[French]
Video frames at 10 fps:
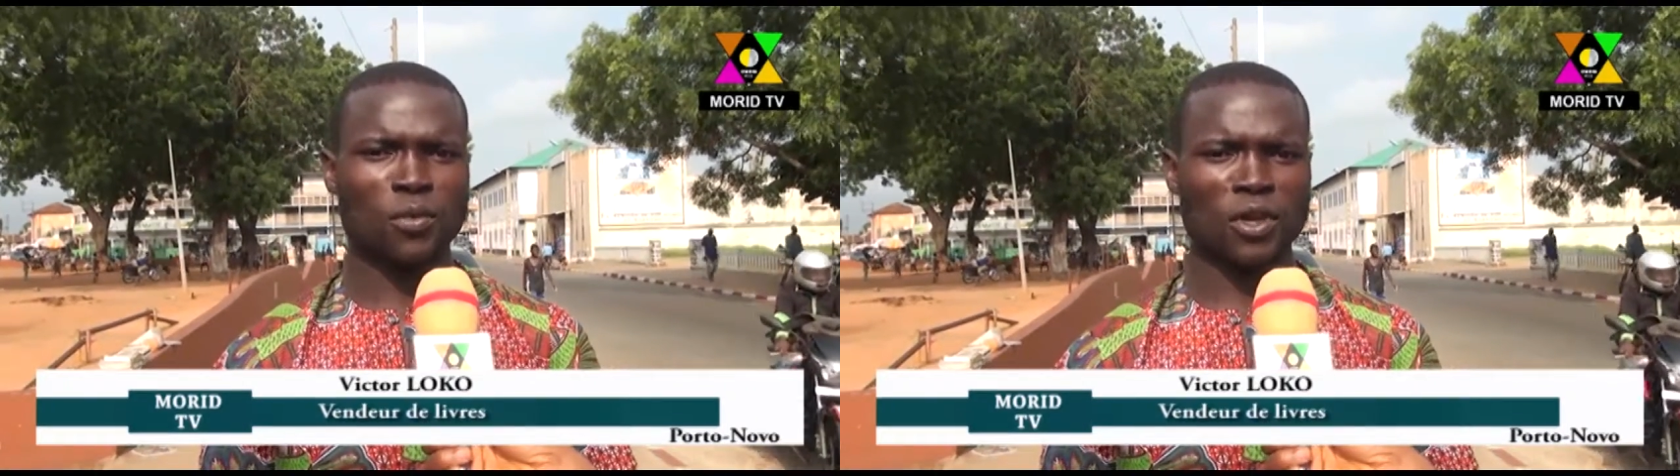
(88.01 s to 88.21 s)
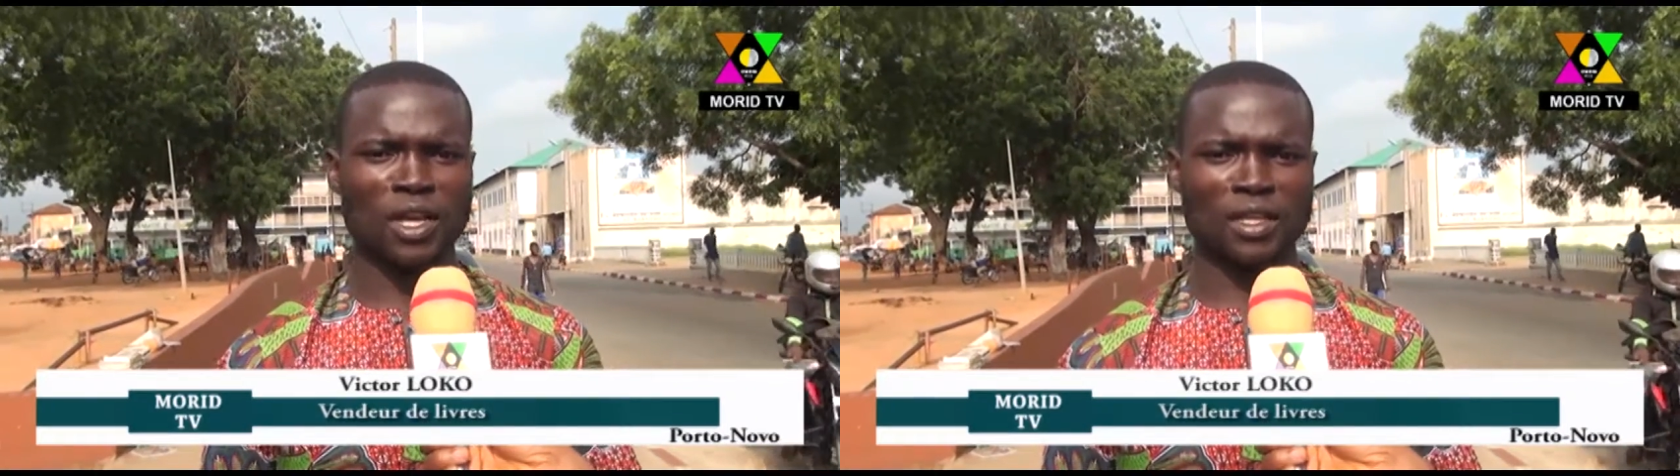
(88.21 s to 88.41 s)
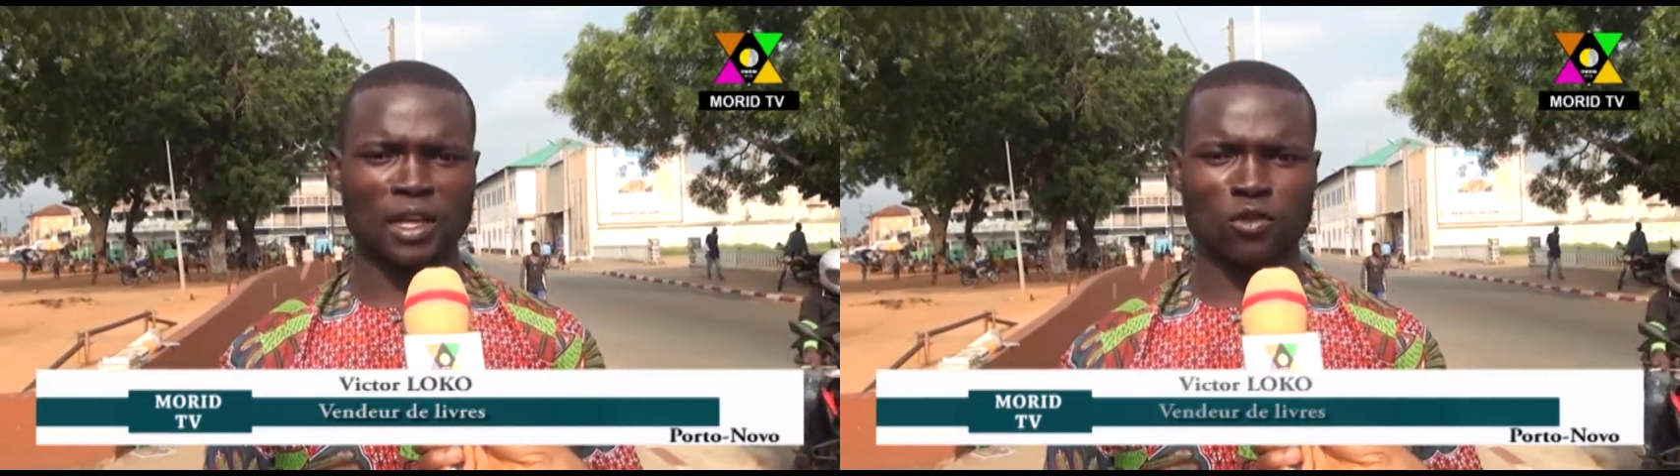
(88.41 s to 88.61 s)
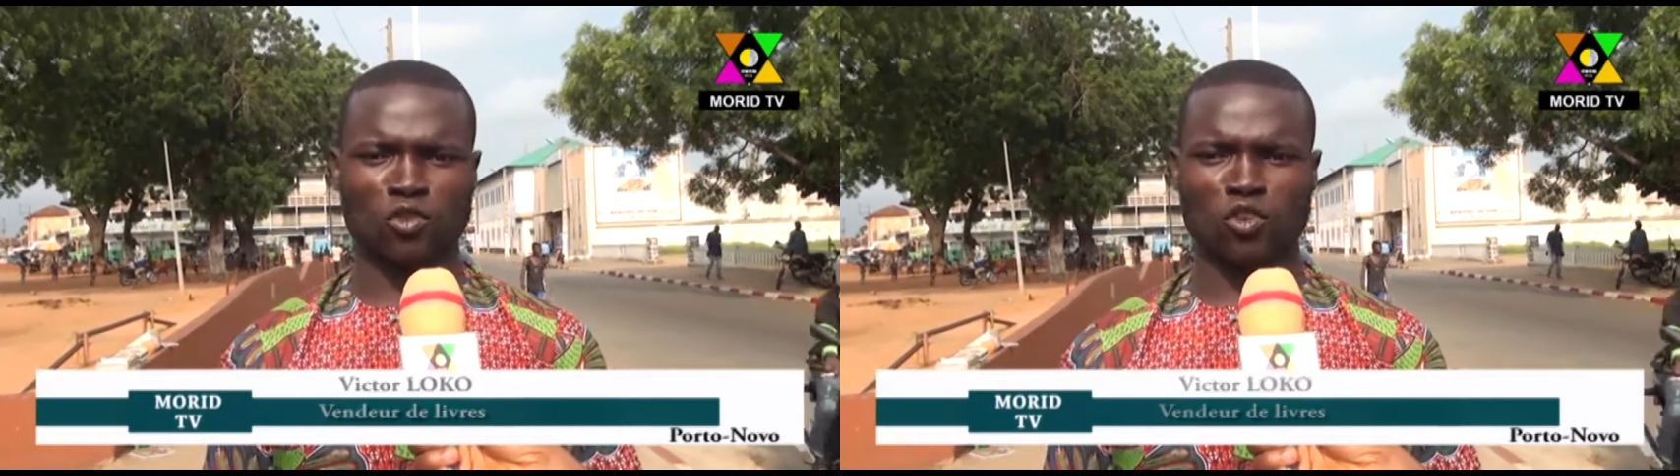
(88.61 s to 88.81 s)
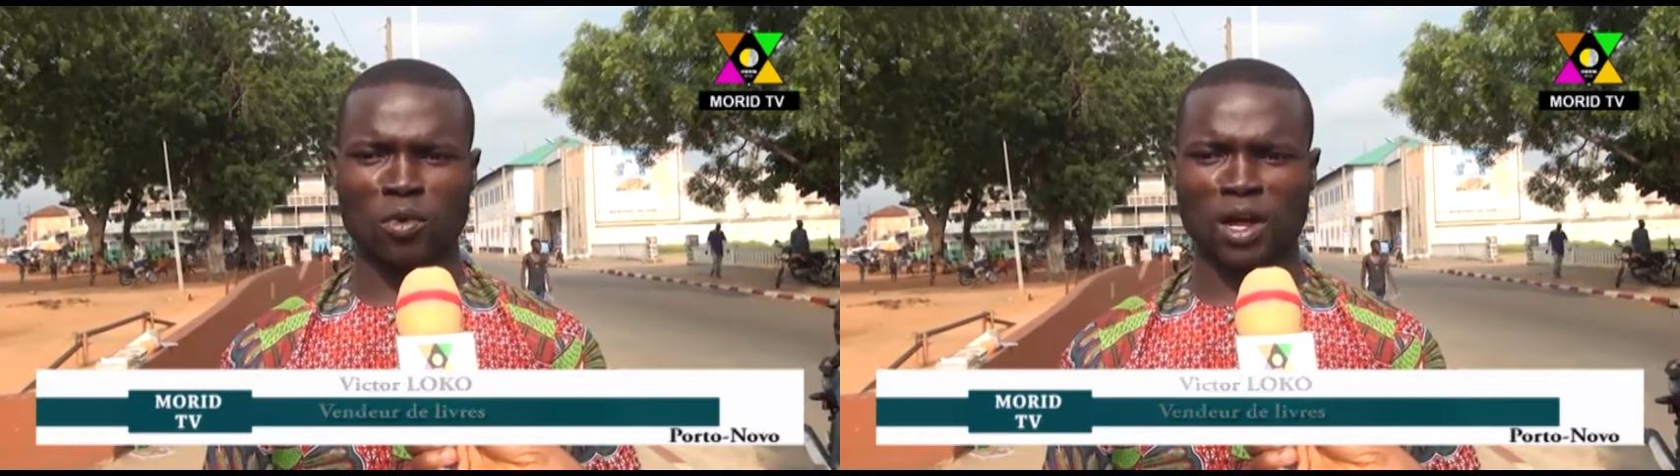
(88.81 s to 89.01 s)
des
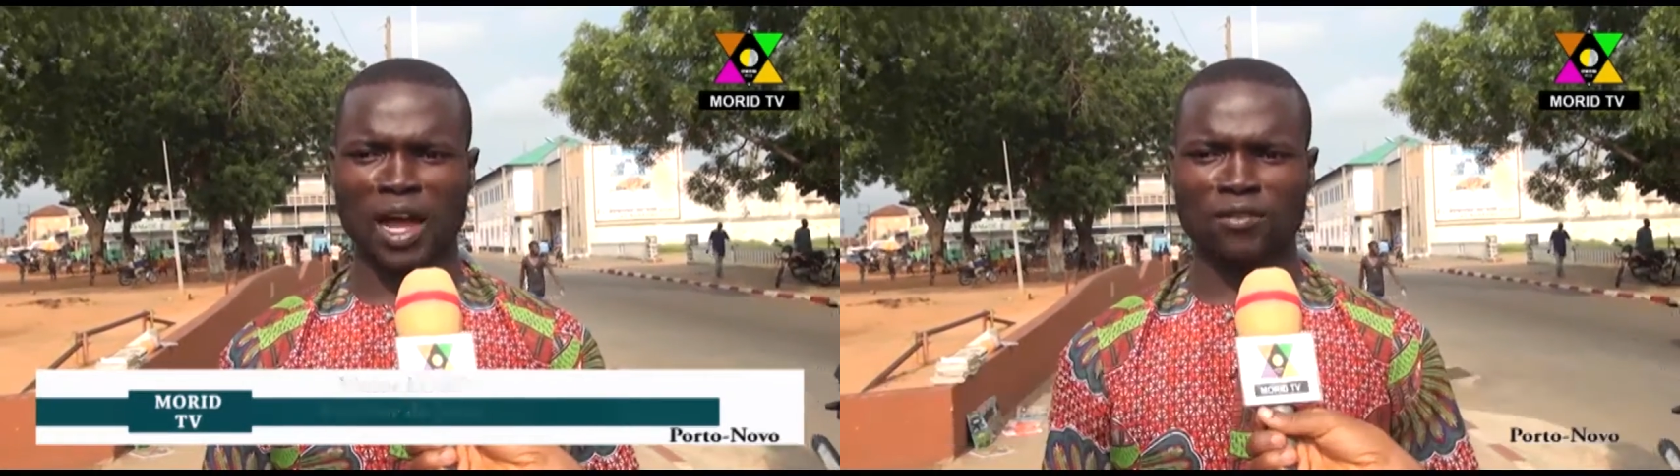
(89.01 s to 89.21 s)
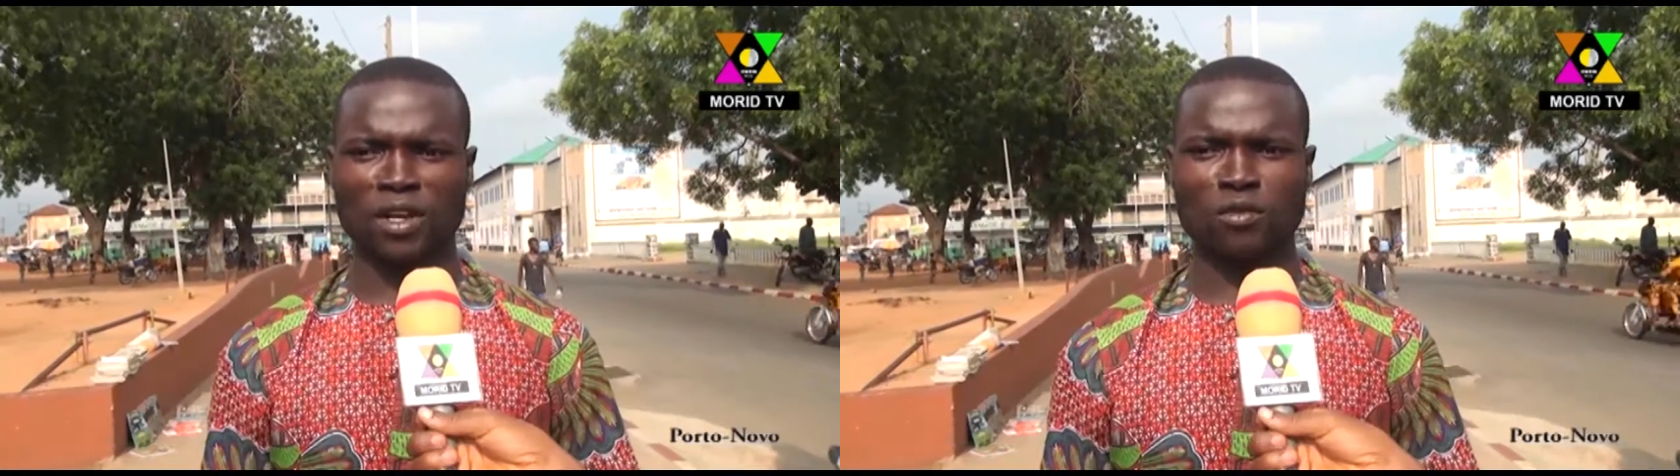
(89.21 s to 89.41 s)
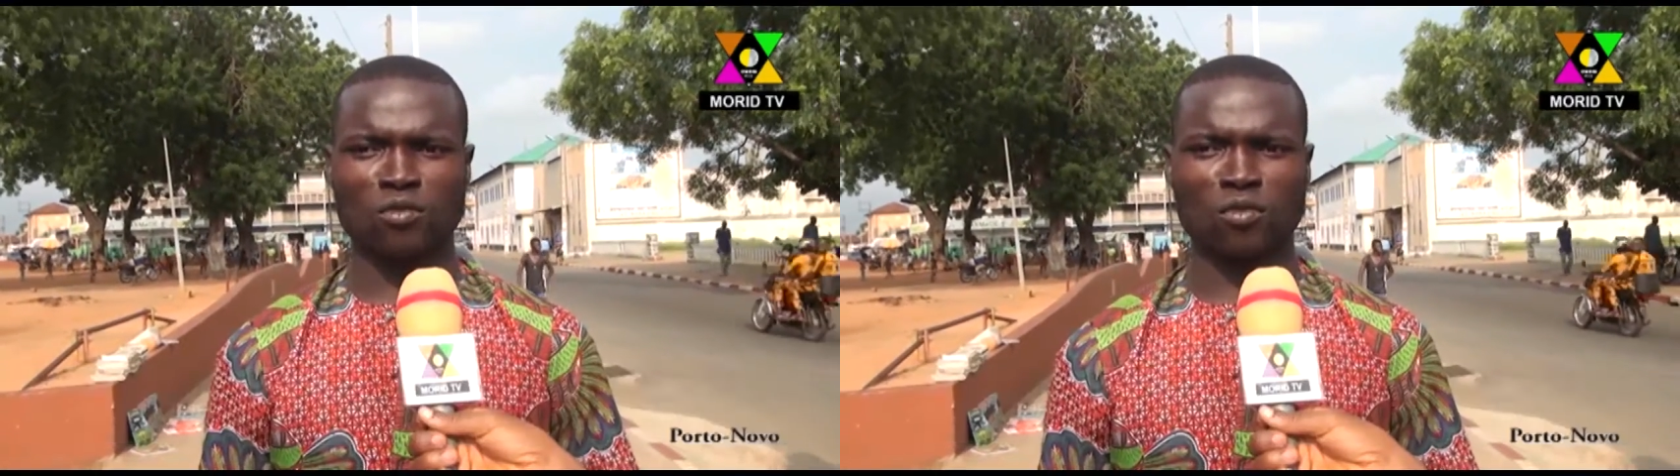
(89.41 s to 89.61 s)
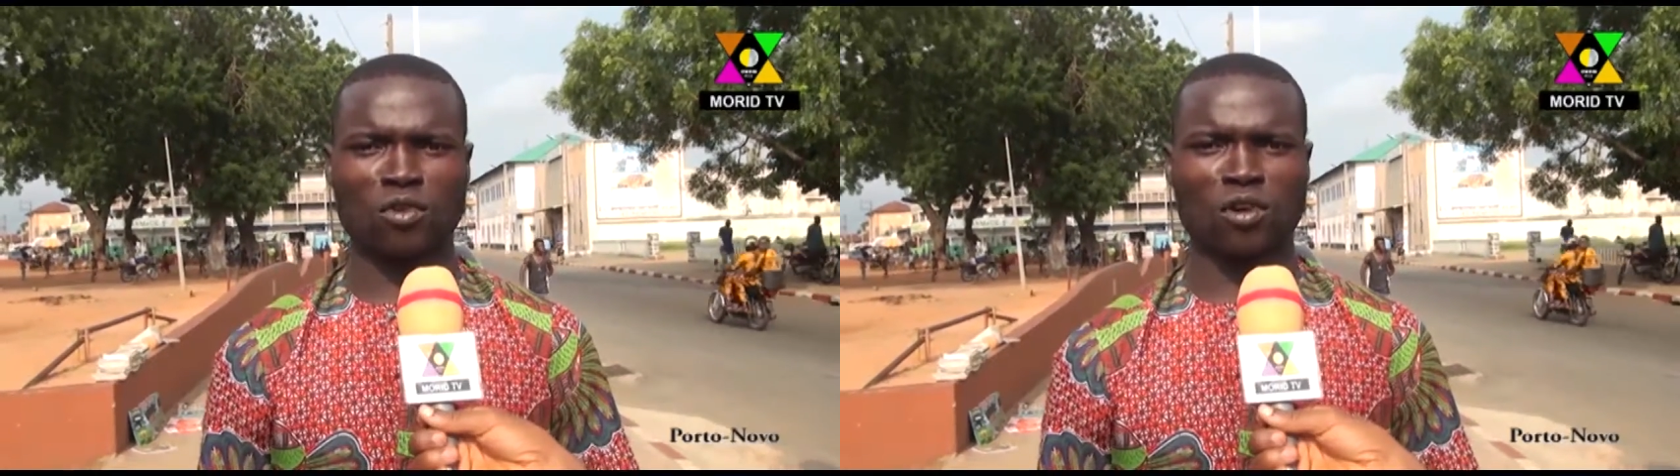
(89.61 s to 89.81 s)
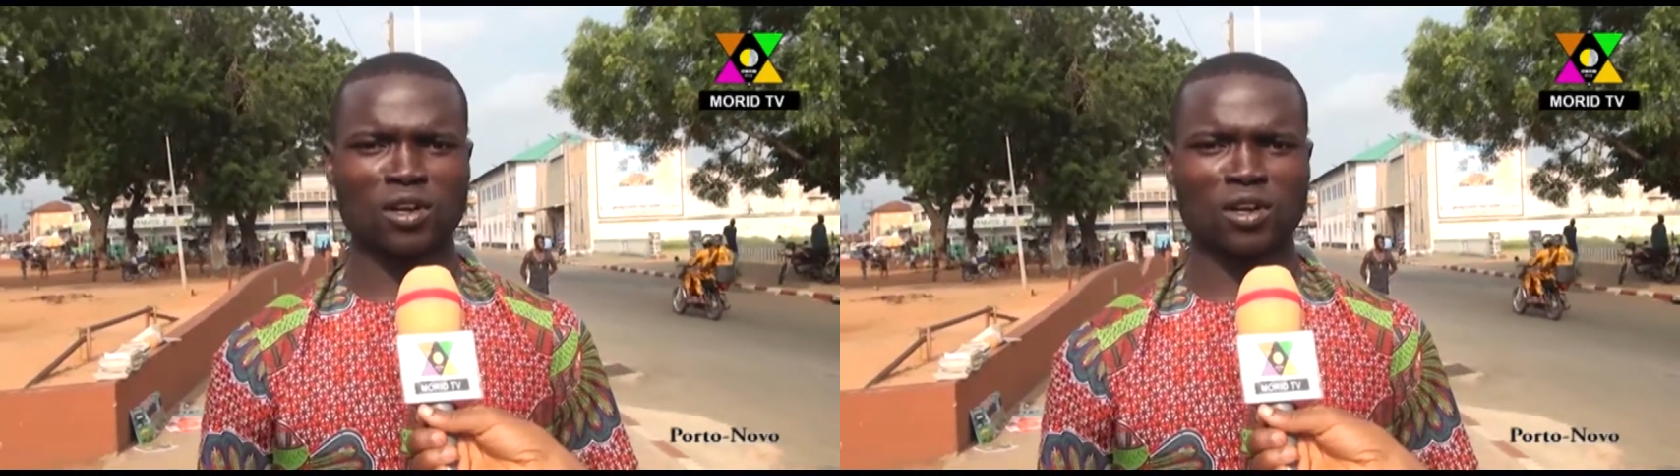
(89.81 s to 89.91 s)
documents avec nous.